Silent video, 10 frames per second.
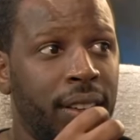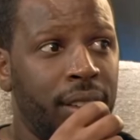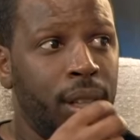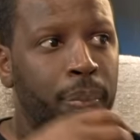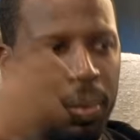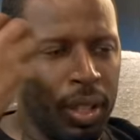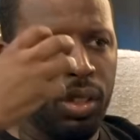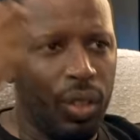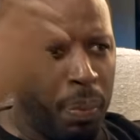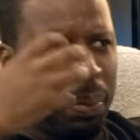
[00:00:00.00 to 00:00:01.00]
e,
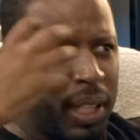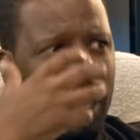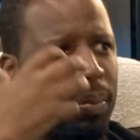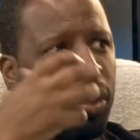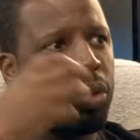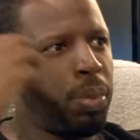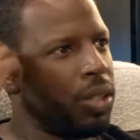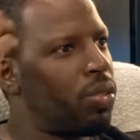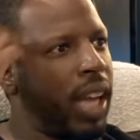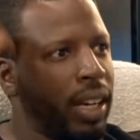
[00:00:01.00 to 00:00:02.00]
e, e, pedia muito para
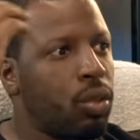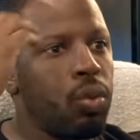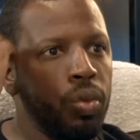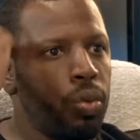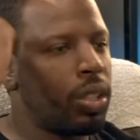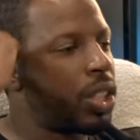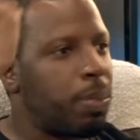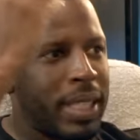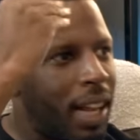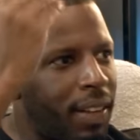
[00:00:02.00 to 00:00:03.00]
sonhar com o que se
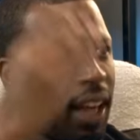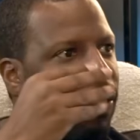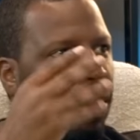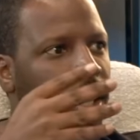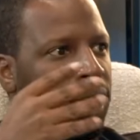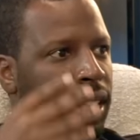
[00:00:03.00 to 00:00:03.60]
passava lá fora.